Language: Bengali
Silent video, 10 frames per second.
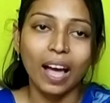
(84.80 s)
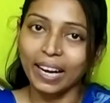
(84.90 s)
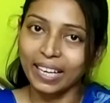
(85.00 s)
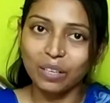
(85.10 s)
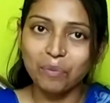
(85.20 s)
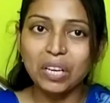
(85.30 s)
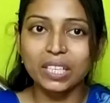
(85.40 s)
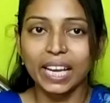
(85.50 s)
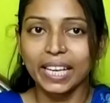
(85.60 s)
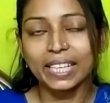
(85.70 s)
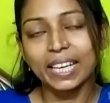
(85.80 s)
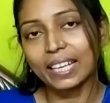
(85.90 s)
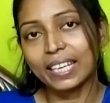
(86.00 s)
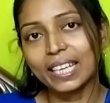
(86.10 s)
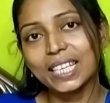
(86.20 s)
আর একটা বিষয় সাইডে
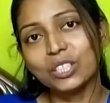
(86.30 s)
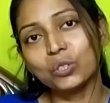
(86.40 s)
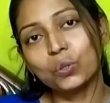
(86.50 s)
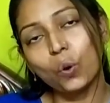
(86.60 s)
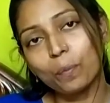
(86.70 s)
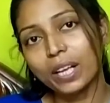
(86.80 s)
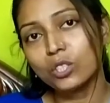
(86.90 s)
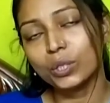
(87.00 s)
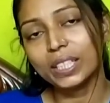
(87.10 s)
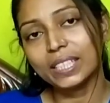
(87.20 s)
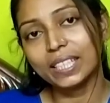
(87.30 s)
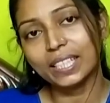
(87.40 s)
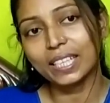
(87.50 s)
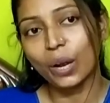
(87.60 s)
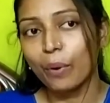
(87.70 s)
রাখি কিন্তু তোমরা যদি
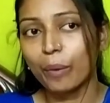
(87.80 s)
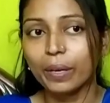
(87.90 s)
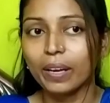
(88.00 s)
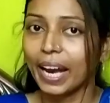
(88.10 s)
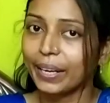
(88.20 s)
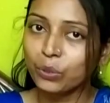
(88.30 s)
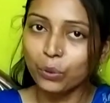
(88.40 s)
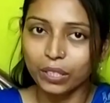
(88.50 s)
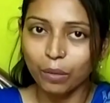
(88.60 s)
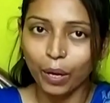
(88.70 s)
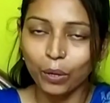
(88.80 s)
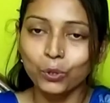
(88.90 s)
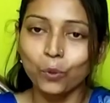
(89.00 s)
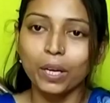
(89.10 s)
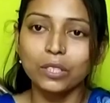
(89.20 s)
ঠিকঠাকভাবে গাইড করতে পারো
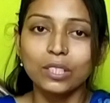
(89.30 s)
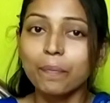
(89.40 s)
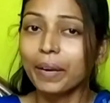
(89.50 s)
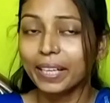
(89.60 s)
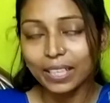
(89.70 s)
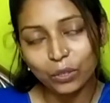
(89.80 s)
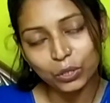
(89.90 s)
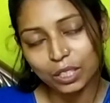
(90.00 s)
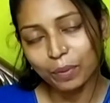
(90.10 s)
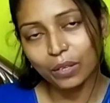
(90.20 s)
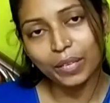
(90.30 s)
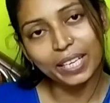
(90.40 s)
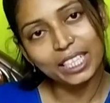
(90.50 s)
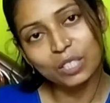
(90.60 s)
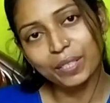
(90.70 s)
তোমরা যদি মেনটেন করতে পারো
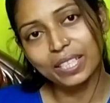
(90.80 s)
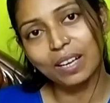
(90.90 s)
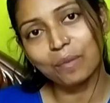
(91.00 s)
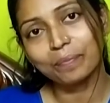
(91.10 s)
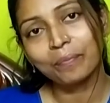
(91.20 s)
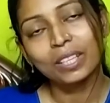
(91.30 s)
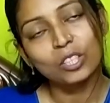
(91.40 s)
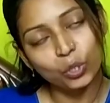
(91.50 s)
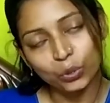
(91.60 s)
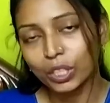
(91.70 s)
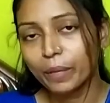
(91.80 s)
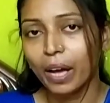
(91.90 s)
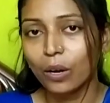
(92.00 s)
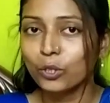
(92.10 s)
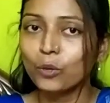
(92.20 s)
ইংলিশ মিডিয়াম সত্যিই
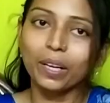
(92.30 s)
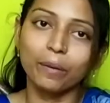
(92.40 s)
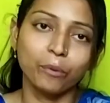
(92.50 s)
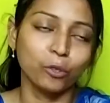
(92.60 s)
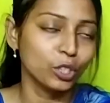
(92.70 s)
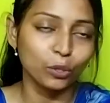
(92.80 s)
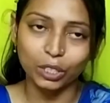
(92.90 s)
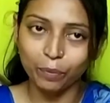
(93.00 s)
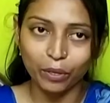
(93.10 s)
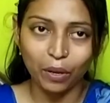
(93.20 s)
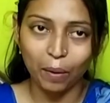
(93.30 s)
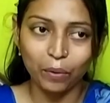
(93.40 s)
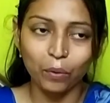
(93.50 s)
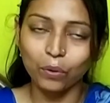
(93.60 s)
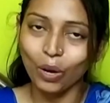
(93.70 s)
ভালো তোমরা ভর্তি করতে পারো
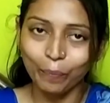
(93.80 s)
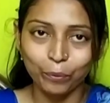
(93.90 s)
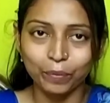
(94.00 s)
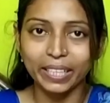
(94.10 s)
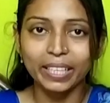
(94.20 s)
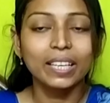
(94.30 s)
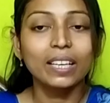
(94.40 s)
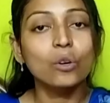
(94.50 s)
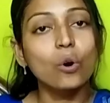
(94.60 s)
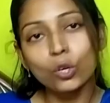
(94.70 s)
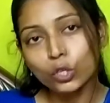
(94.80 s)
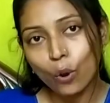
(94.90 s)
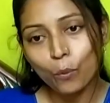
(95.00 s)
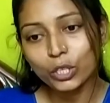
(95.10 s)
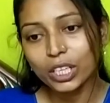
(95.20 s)
কোনো মানে কোনো
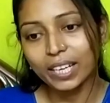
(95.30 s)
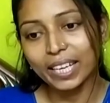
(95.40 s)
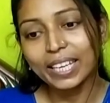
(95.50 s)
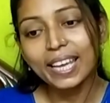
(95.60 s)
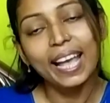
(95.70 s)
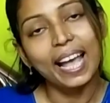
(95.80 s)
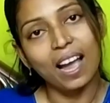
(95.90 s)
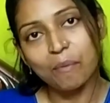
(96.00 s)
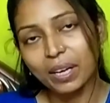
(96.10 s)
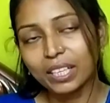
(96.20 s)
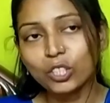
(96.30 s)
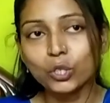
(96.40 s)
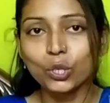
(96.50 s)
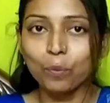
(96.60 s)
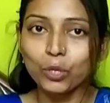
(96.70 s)
সমস্যা নেই আমার
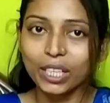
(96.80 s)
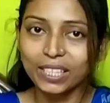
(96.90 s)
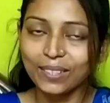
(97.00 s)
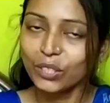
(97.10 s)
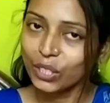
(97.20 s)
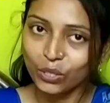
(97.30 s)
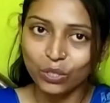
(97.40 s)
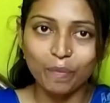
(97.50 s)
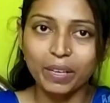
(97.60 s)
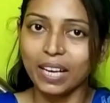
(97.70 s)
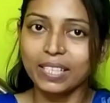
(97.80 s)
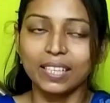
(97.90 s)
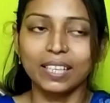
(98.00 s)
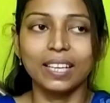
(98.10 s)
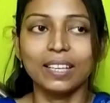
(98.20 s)
কিছু সমস্যা ছিল সেজন্য আমি
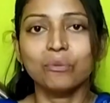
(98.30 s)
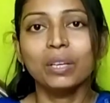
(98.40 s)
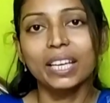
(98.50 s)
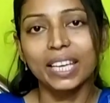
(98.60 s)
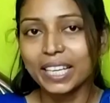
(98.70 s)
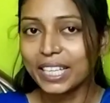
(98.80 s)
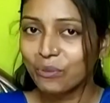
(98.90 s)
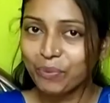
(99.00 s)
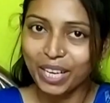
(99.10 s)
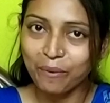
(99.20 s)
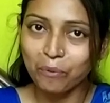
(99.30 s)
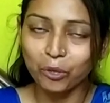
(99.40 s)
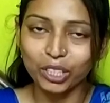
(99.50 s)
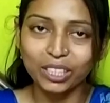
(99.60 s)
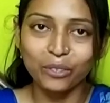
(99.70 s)
রায়শাকে ইংলিশ মিডিয়ামে
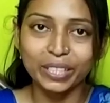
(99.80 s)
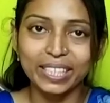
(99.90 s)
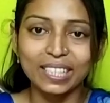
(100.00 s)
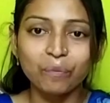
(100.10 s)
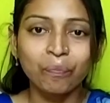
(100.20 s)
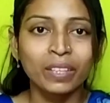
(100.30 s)
ভর্তি করিনি